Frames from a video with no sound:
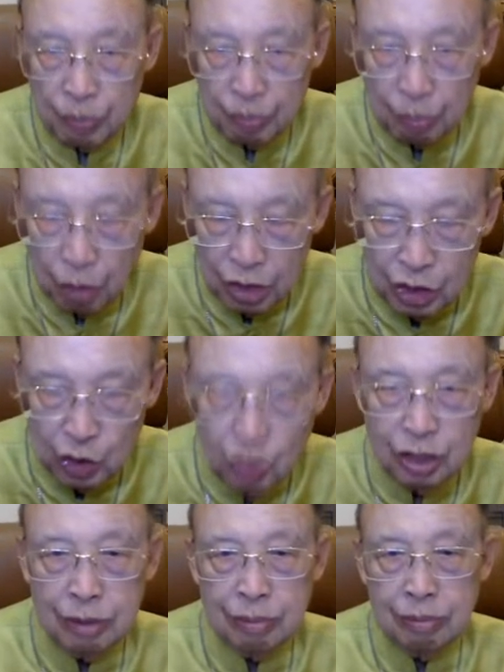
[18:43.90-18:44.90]
บริสุท
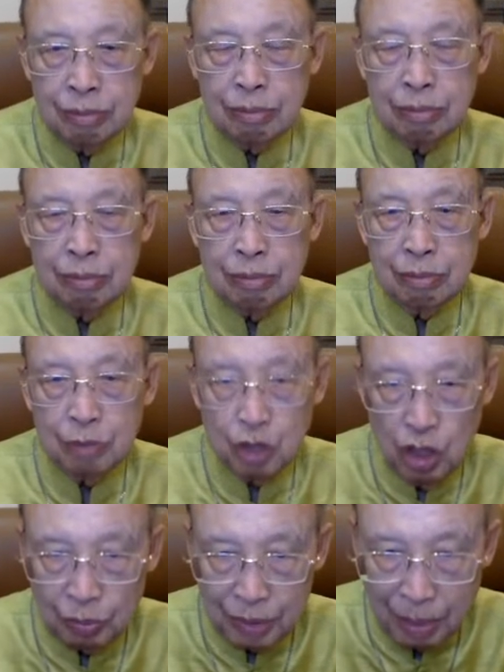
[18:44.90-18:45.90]
ธิ์ส
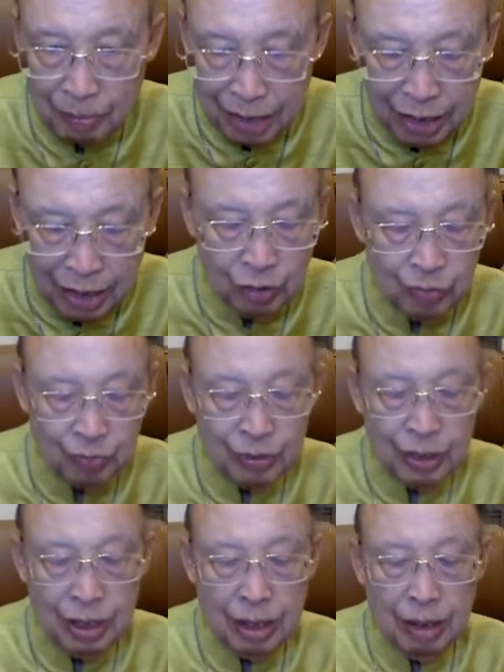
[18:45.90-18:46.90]
อบทำแล้ว
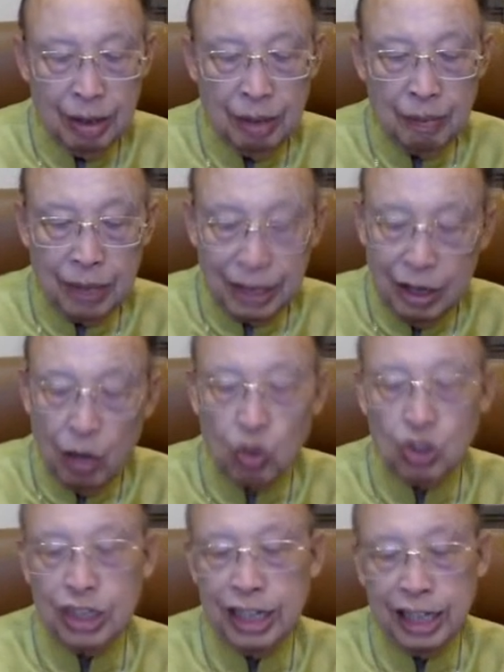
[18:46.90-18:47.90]
พระเจ้าก็
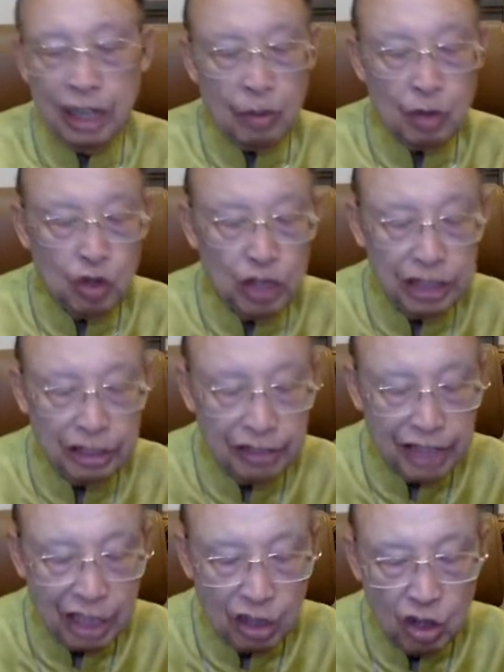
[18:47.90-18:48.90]
เสด็จเข้ามาอยู่ในจิตวิญ
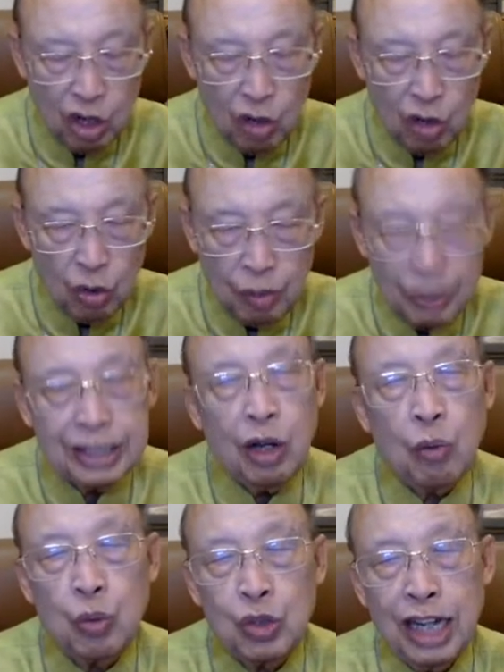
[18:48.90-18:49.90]
ญาณของเขาพระเจ้า
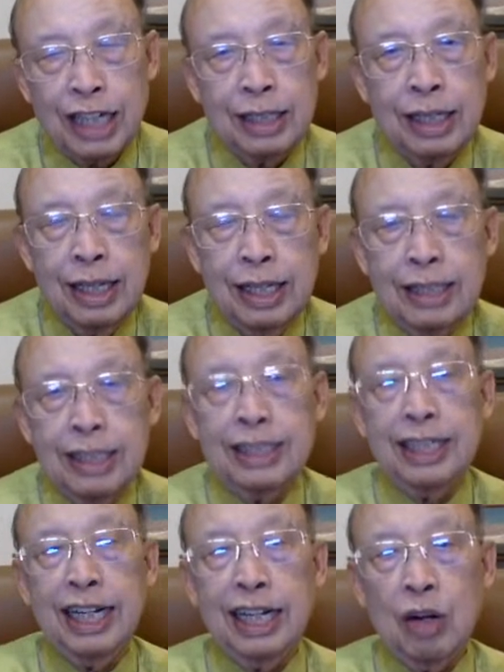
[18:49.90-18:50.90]
ผู้นั้นที่เส
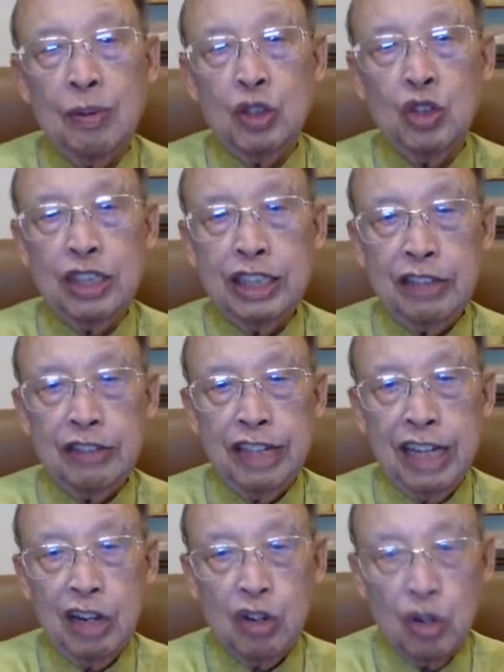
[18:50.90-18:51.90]
ด็จเขามาอยู่ในจิตวิญ
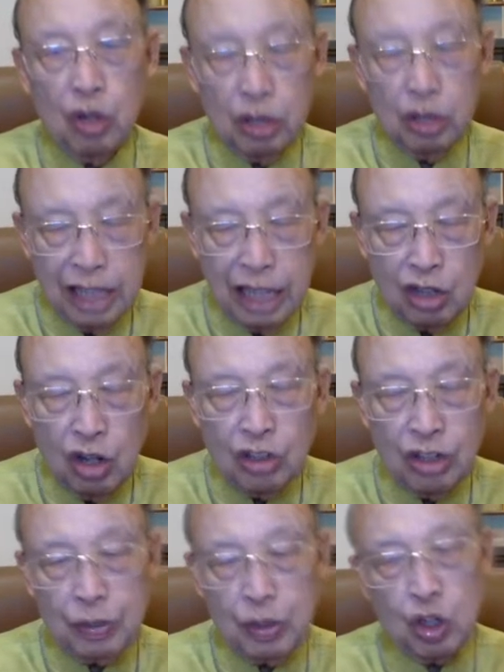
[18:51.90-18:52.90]
ญาณญาณของเขาใน
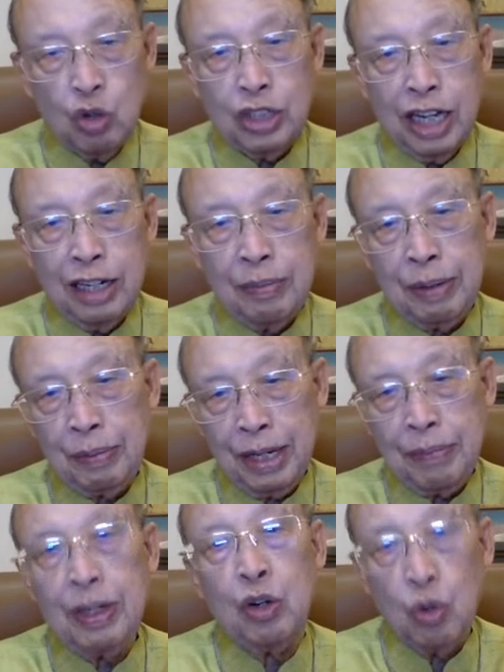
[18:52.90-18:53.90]
พี่น้องเขาจักเลยเป็นไผ่
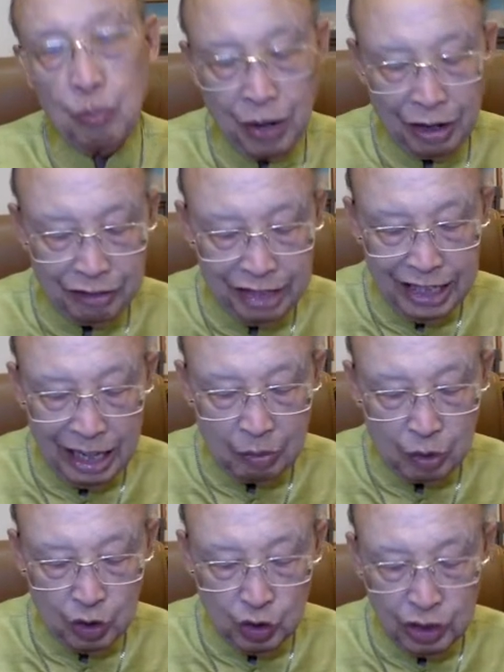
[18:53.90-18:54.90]
เม็ดองค์พระวิญญาณบ
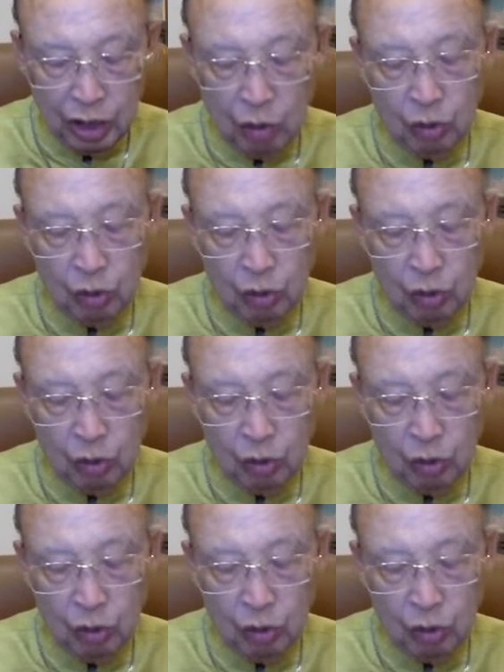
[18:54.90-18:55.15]
ริสุทธิ์เจ้า